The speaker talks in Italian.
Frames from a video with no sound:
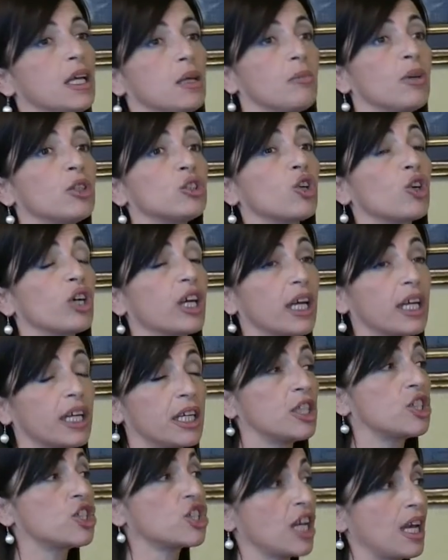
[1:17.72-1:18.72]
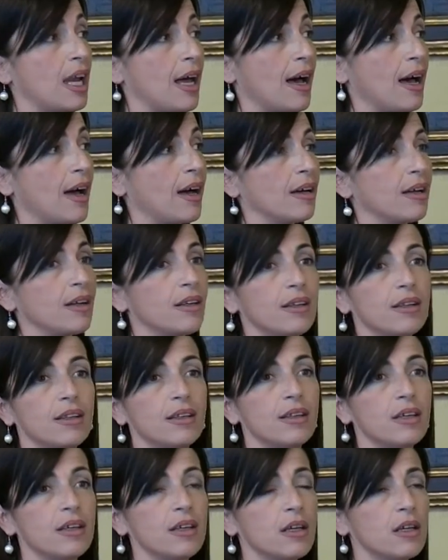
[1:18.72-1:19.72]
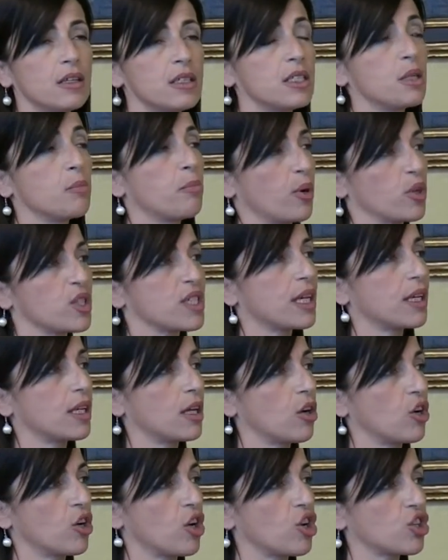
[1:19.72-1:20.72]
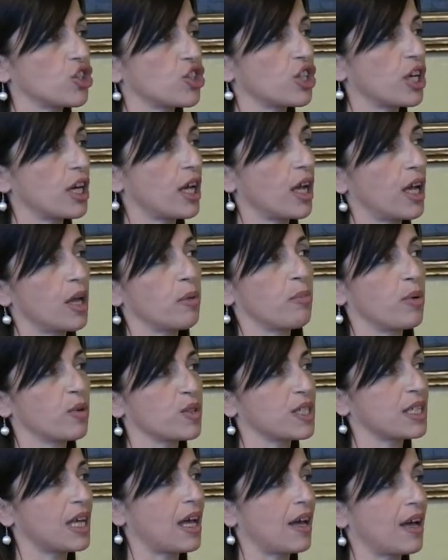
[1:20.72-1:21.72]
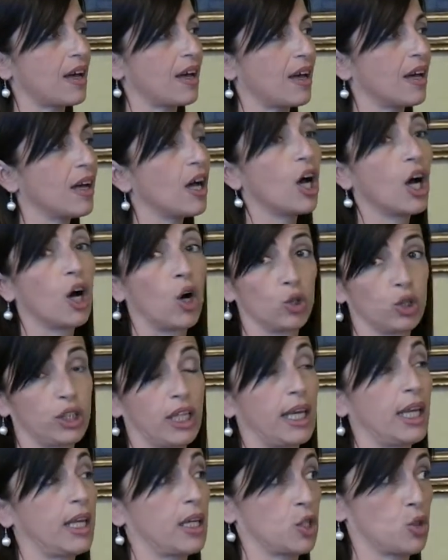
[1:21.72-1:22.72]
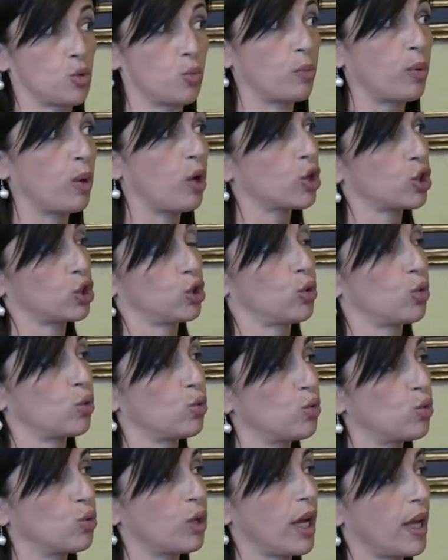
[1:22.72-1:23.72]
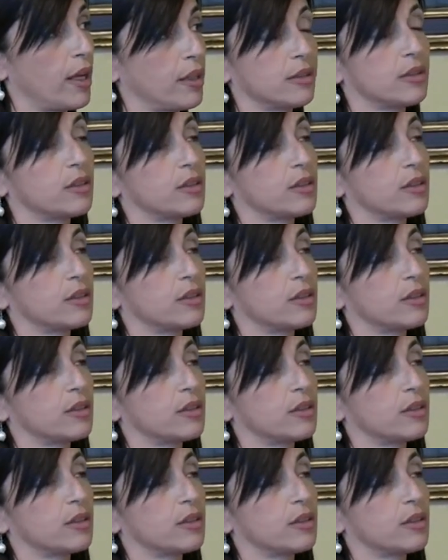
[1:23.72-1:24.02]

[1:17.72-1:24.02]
in modo che chi ce l'ha si possa riconoscere e possa ottenere supporto, cure,